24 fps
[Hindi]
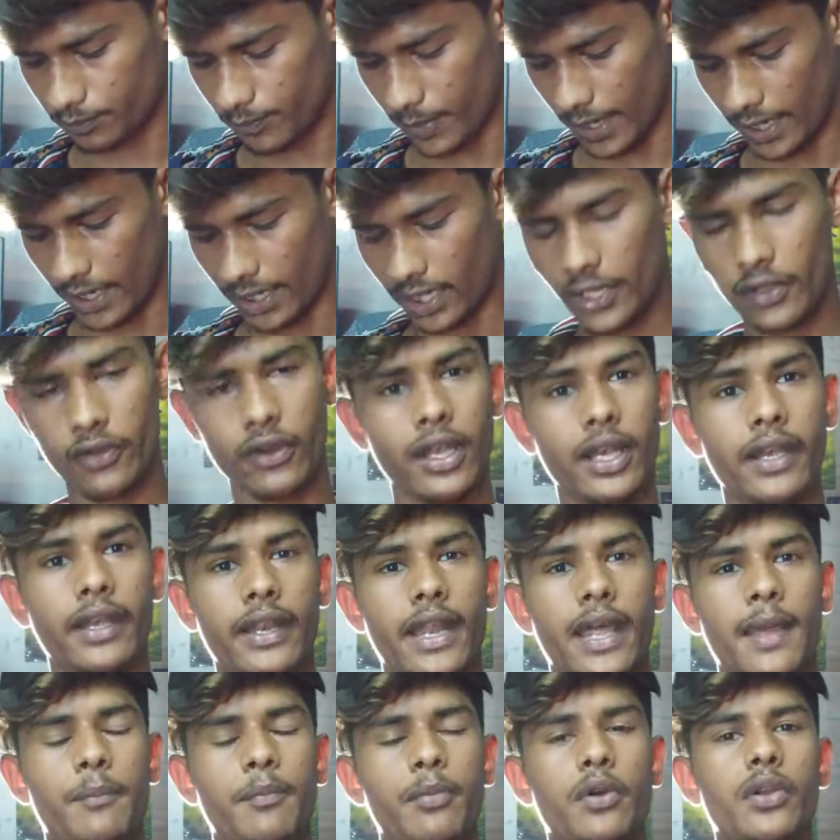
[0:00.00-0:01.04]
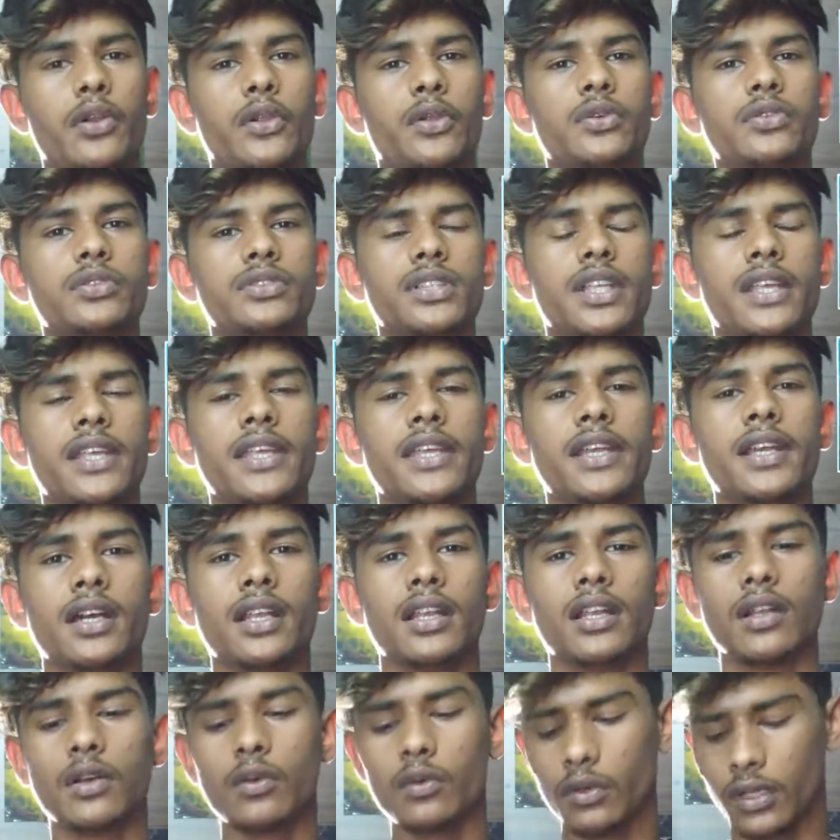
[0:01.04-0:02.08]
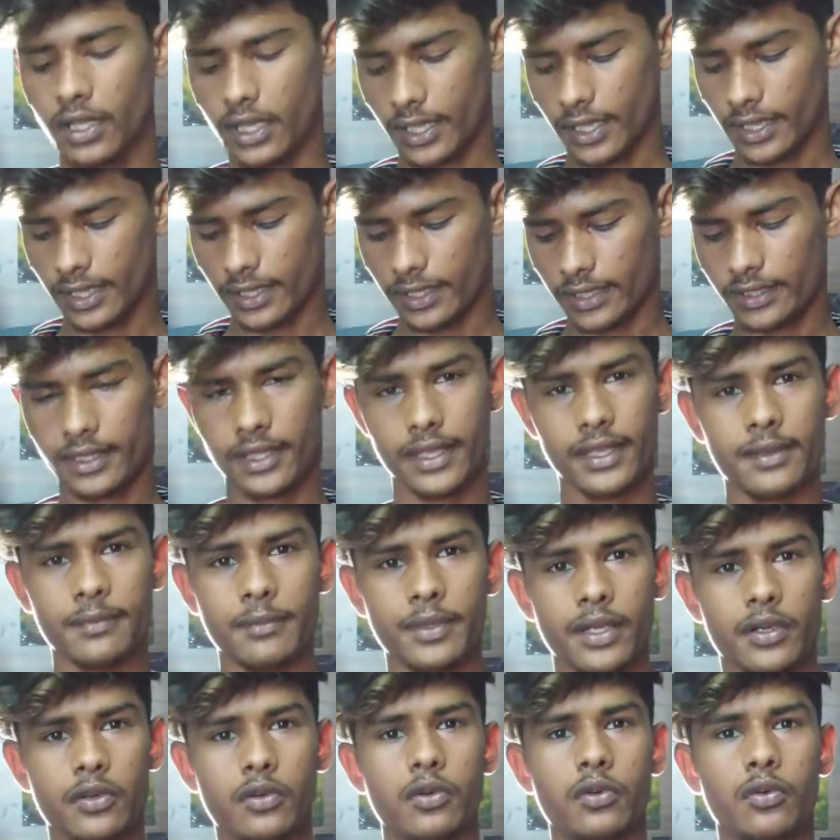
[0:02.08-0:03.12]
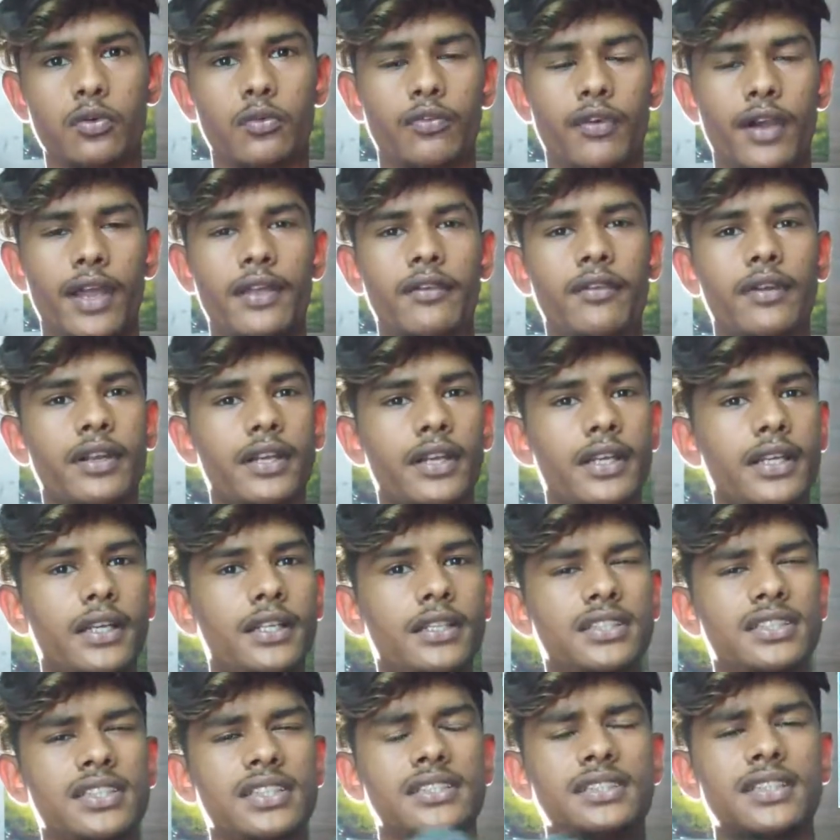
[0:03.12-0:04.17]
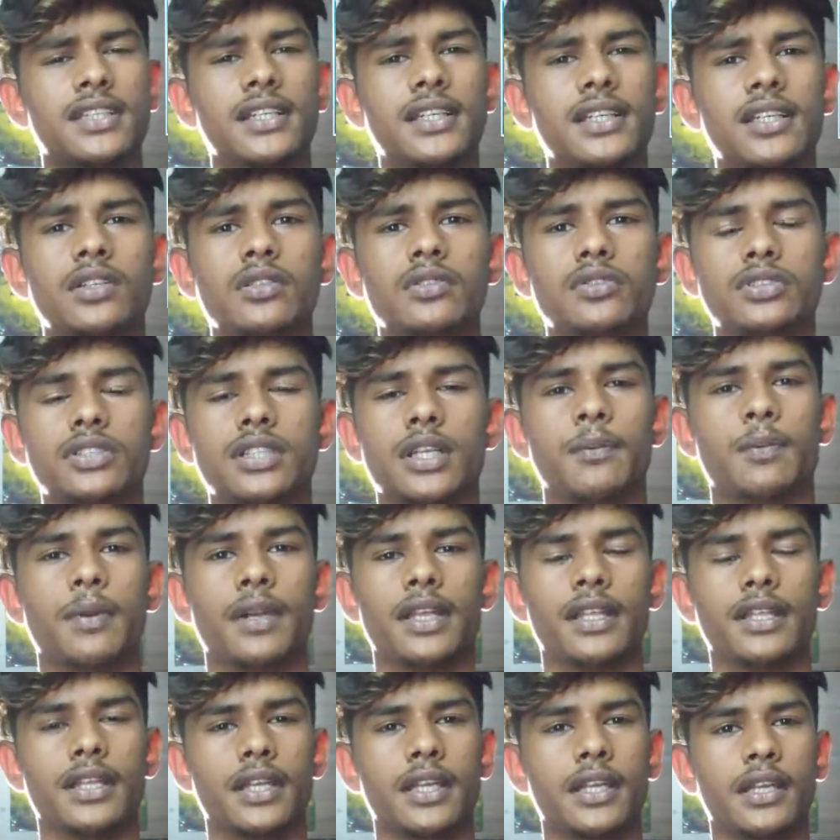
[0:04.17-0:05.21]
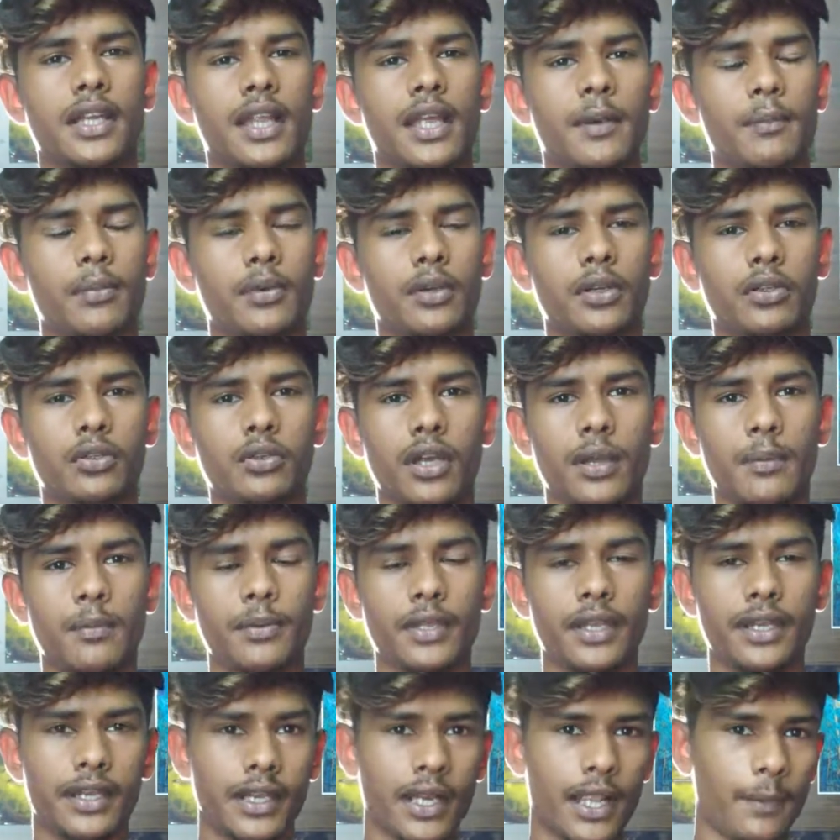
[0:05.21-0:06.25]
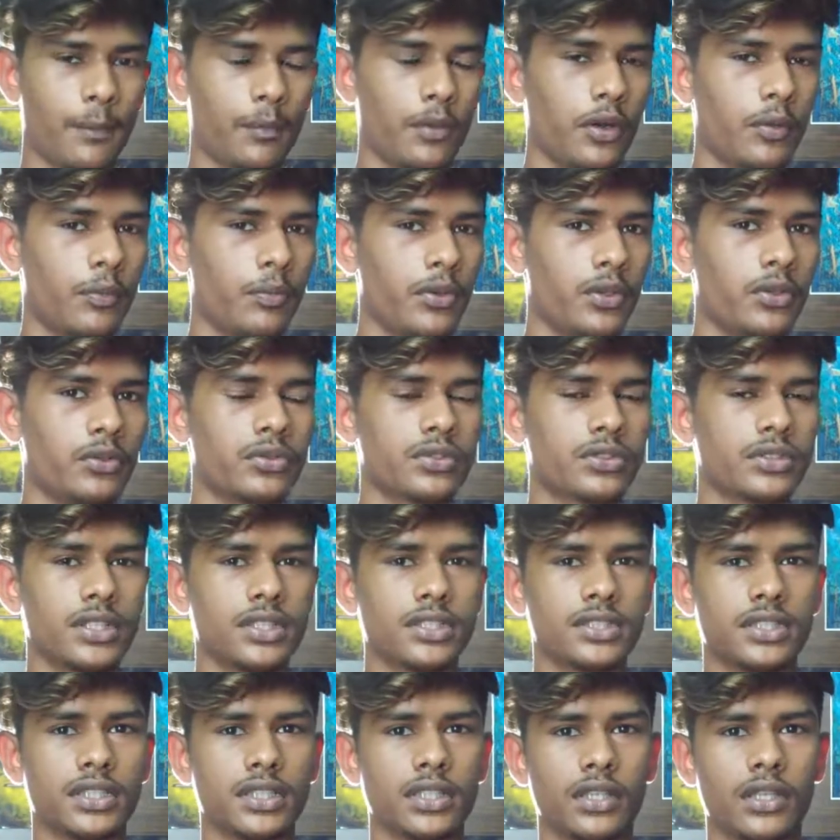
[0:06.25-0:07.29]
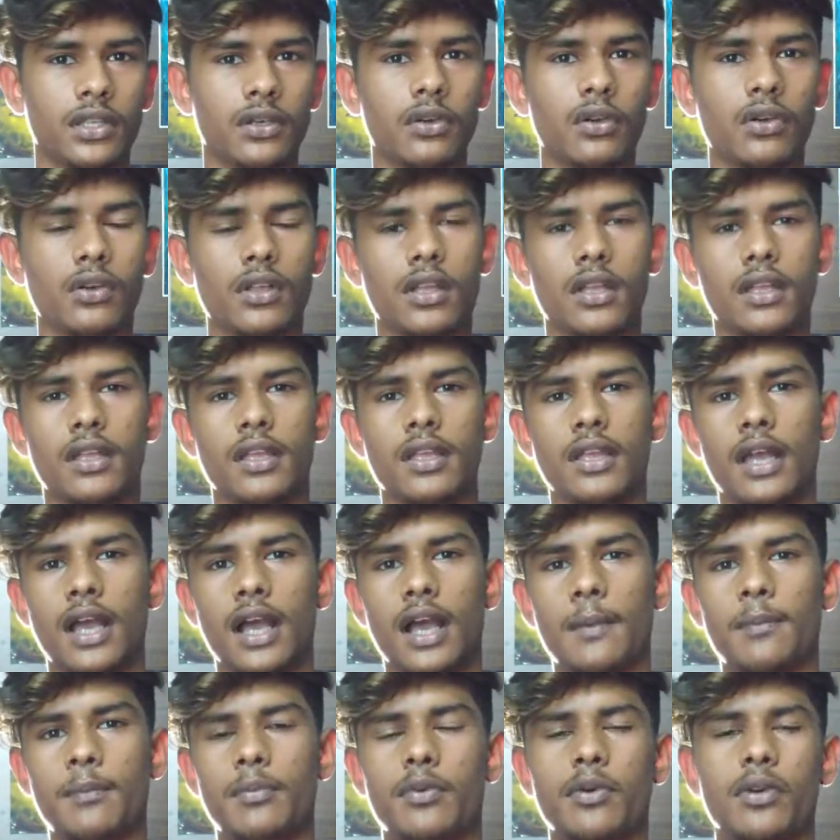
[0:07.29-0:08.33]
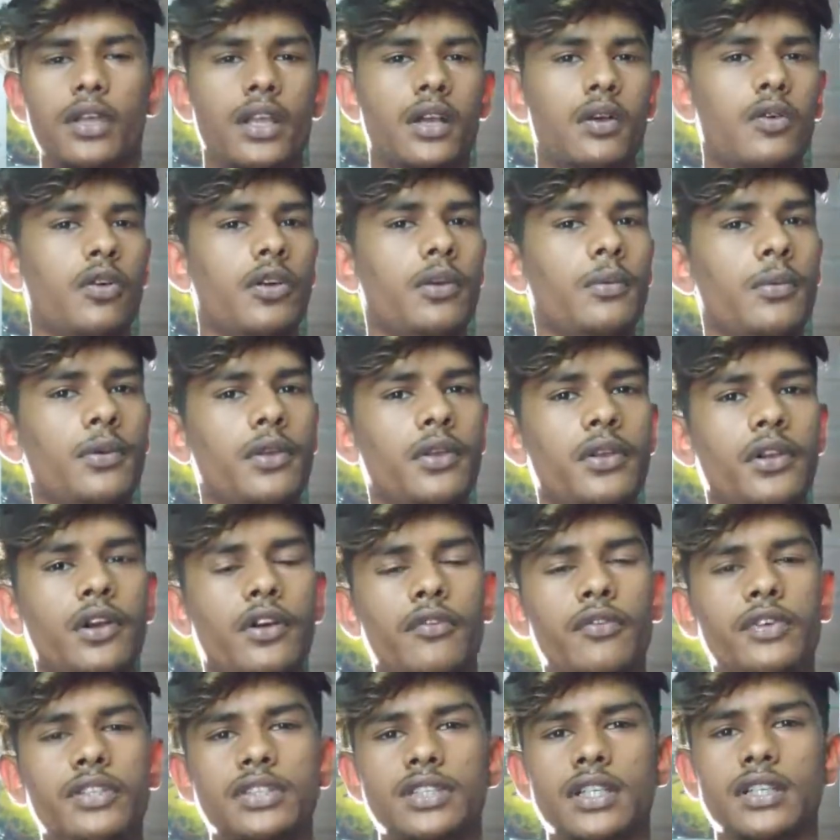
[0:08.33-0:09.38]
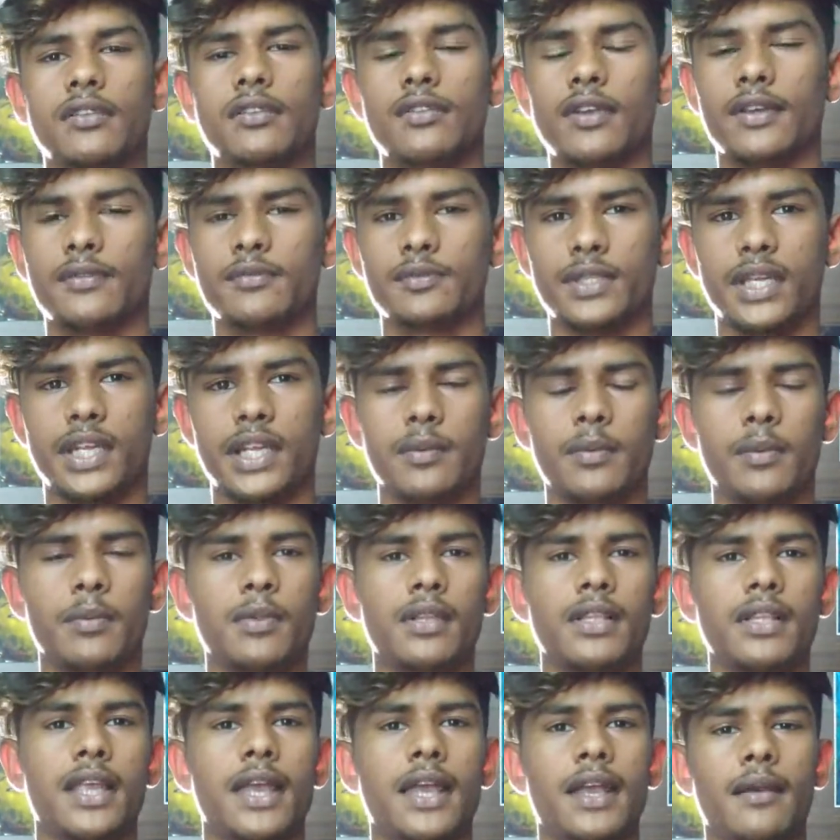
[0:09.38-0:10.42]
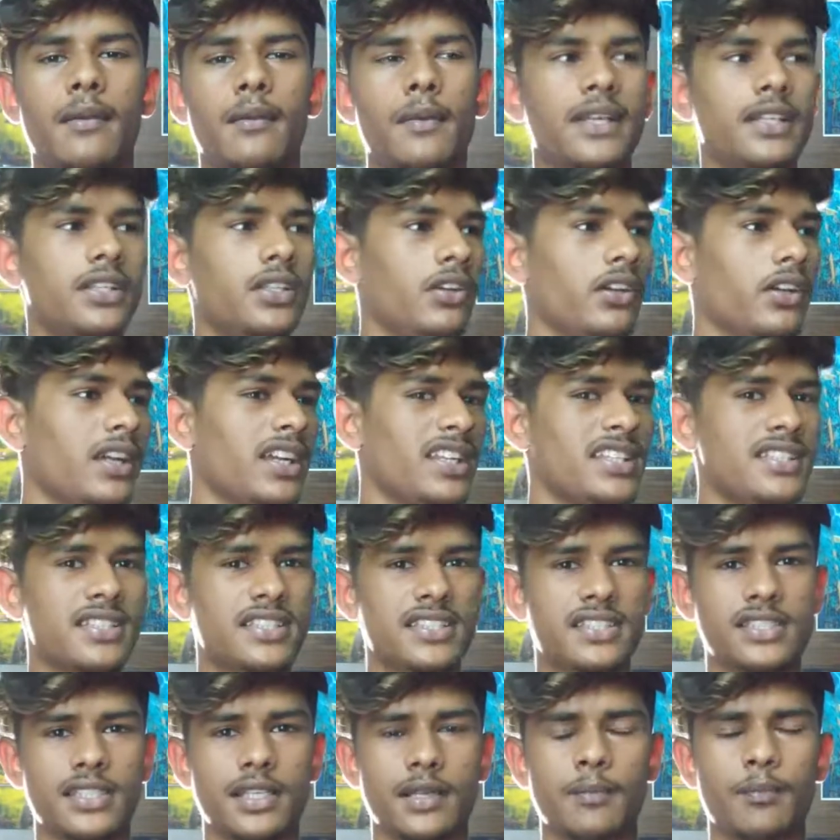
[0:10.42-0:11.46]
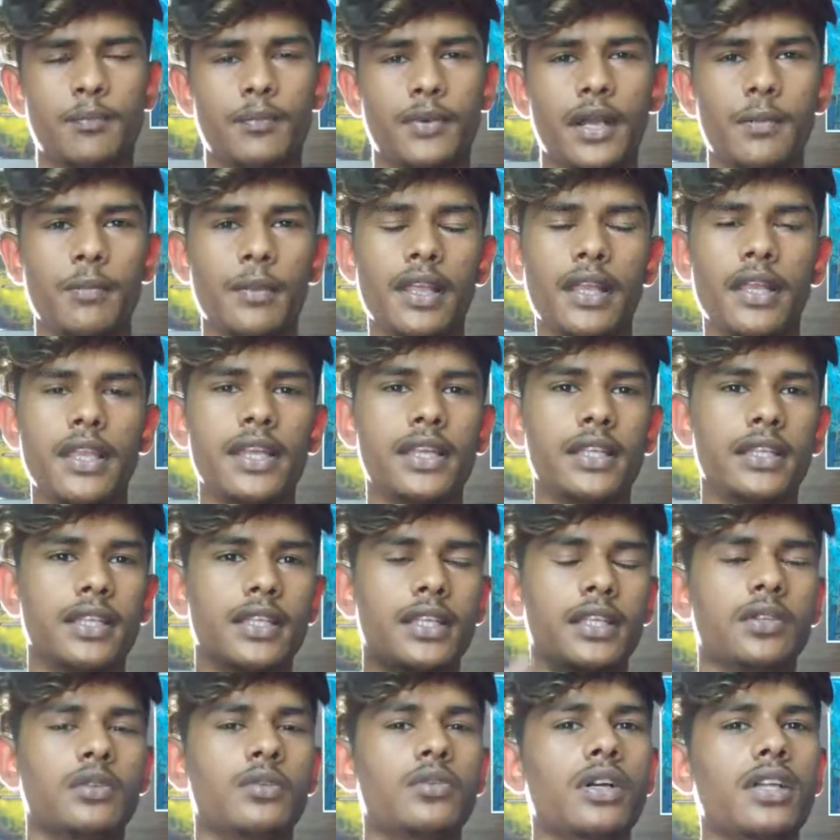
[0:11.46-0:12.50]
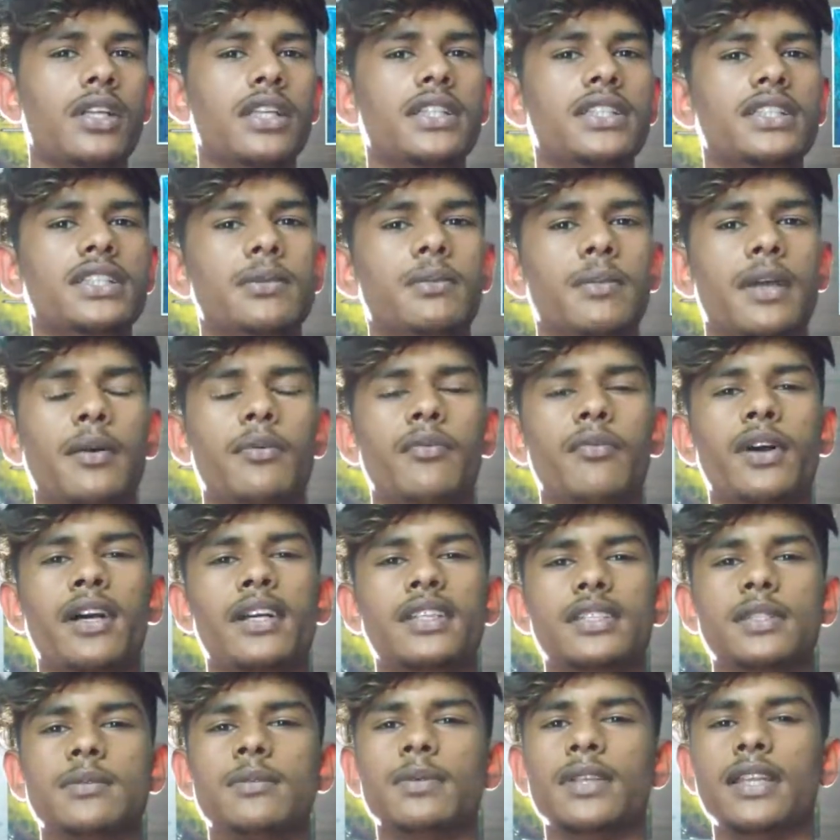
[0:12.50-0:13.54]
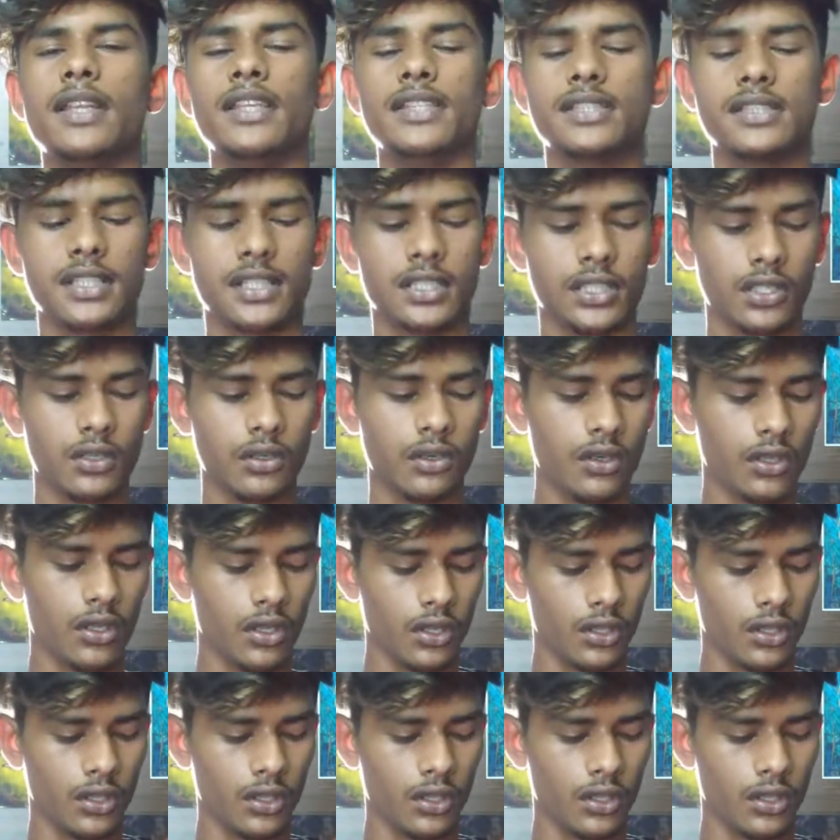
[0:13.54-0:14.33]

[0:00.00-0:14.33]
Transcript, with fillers: महंगाई वाला ट्राईपॉड यूज़ नहीं कर रहा हूँ ये मेरे को 500 600 कुछ का पड़ा था ट्राईपॉड तो आप ये ट्राईपॉड भी यूज़ कर सकते हो आपको ये कोई भी ऑफिशियल वेबसाइट पे मिल जाएगा भाई तो गाइज सबका मैं लिंक दे दूंगा नीचे में आप वहाँ से भी ले सकते हो